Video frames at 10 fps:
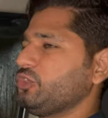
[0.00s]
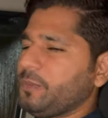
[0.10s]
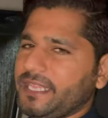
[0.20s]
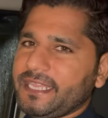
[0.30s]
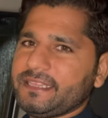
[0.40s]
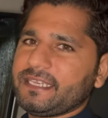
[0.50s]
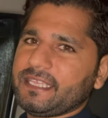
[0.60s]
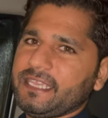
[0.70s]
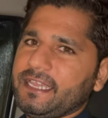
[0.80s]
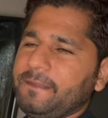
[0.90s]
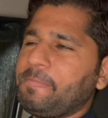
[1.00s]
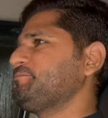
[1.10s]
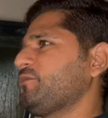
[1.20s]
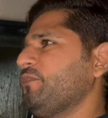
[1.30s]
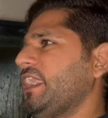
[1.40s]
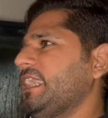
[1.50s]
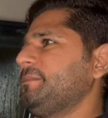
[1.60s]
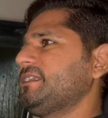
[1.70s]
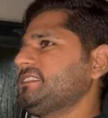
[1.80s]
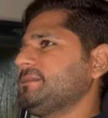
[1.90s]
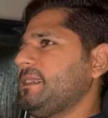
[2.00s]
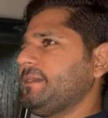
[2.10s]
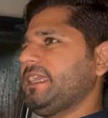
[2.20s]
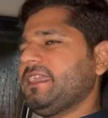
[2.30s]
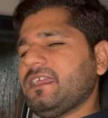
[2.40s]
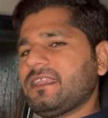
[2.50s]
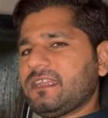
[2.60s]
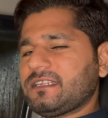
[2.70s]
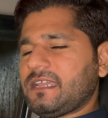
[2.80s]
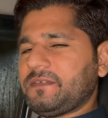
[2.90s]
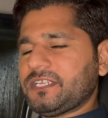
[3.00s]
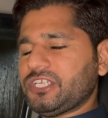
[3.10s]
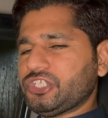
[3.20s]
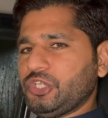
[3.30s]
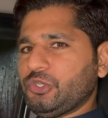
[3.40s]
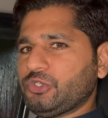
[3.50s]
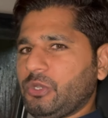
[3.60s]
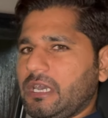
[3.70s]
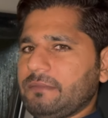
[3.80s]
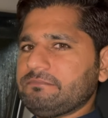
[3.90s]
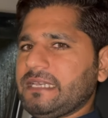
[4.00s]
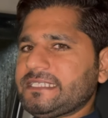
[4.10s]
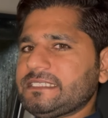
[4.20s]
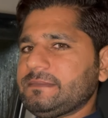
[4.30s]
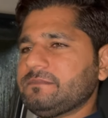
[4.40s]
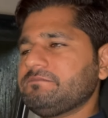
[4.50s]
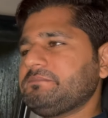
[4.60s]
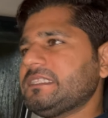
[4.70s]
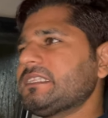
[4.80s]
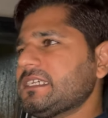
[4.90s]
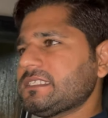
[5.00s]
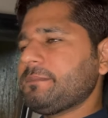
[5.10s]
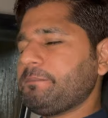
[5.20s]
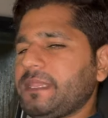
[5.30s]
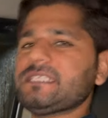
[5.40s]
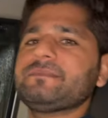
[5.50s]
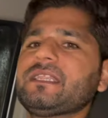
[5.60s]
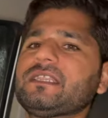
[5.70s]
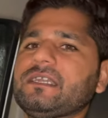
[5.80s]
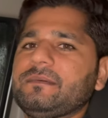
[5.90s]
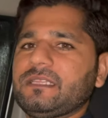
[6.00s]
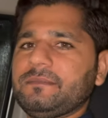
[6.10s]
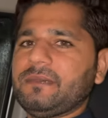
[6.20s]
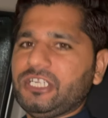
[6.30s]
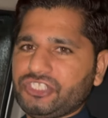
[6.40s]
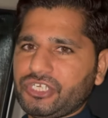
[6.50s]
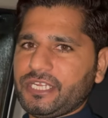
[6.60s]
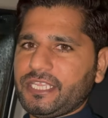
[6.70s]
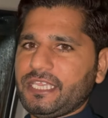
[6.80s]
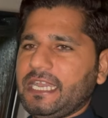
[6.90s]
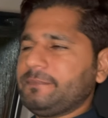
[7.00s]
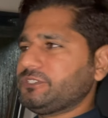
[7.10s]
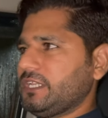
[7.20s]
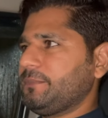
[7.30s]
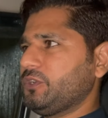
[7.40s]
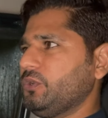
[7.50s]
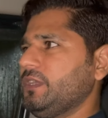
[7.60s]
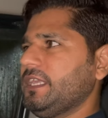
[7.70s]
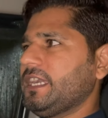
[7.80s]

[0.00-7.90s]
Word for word: दुबई के अंदर किया है वहाँ पर जब आप एक घंटे का ट्रैवल करते हो तो आप मैक्सिमम 15 से 20 मिनट का मतलब मार्जिन रख के आप चल पड़ो